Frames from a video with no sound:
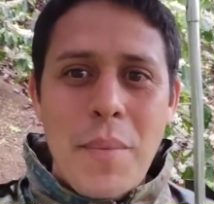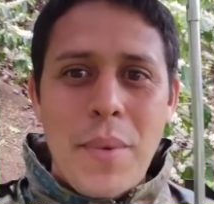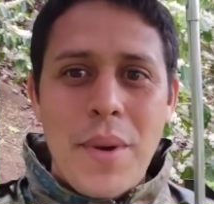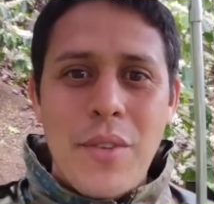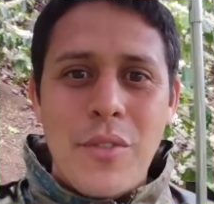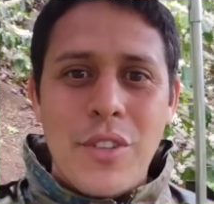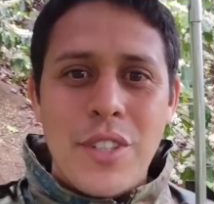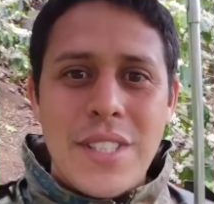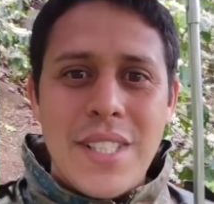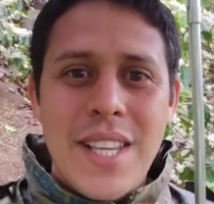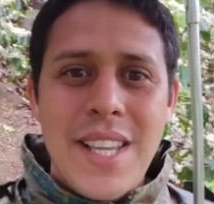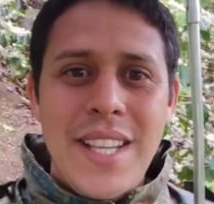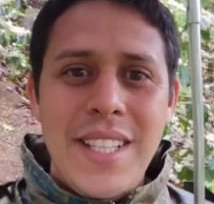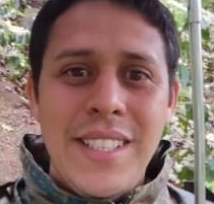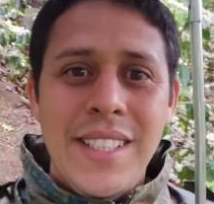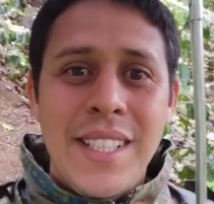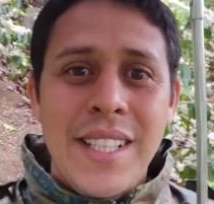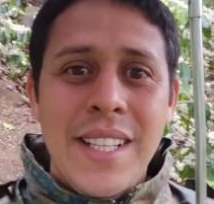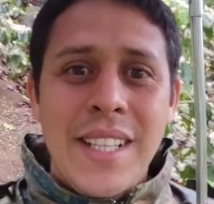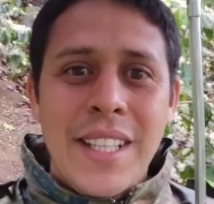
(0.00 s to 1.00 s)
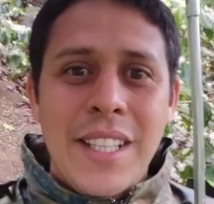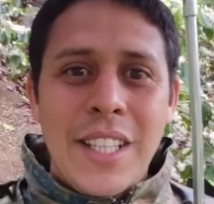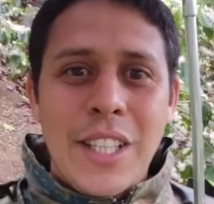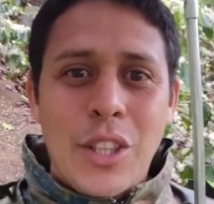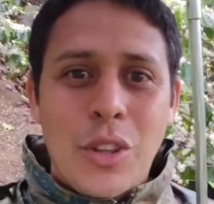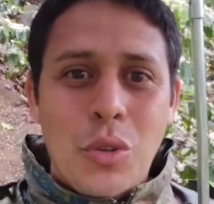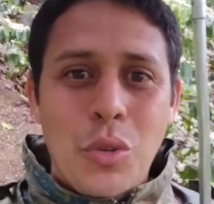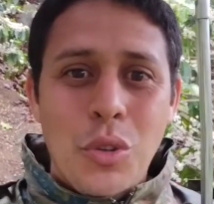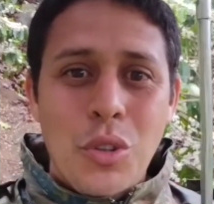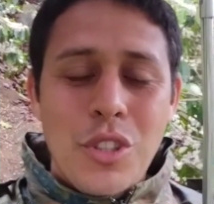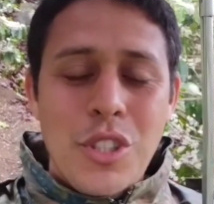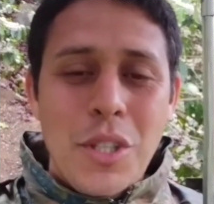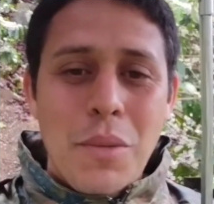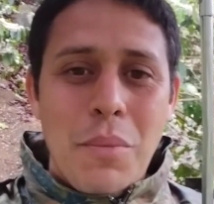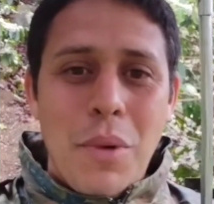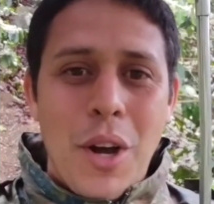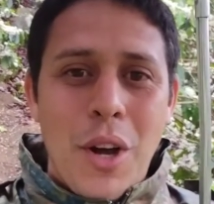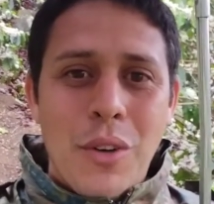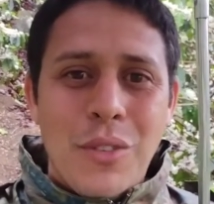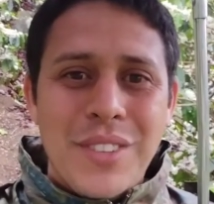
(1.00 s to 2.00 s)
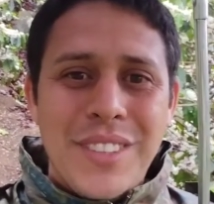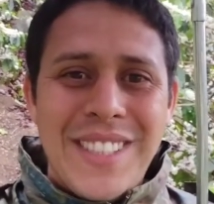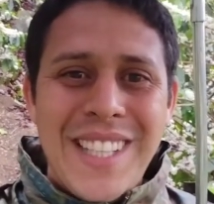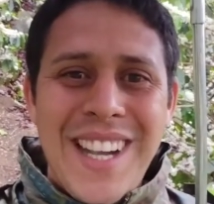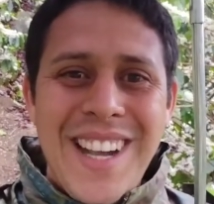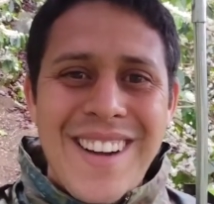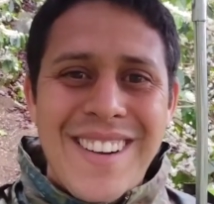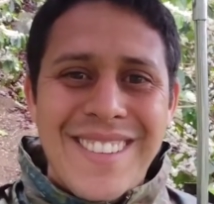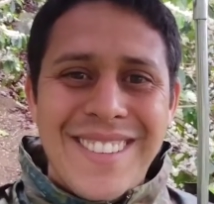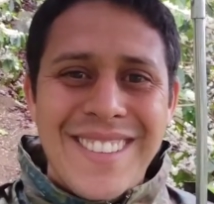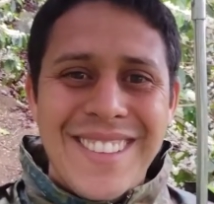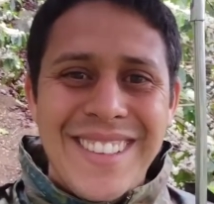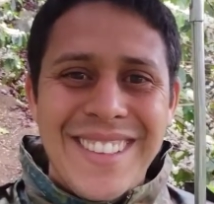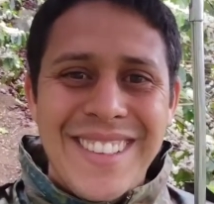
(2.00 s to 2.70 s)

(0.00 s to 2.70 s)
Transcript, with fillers: para vocês e tudo de bom. Tchau!